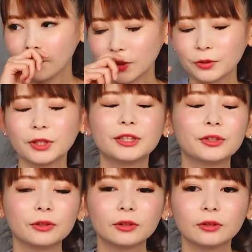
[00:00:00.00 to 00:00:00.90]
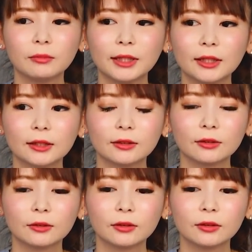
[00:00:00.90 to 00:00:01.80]
それですよ、そのまだそ
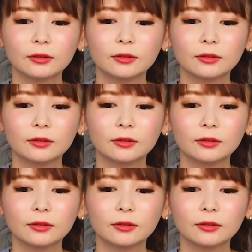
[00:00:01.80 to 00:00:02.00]
の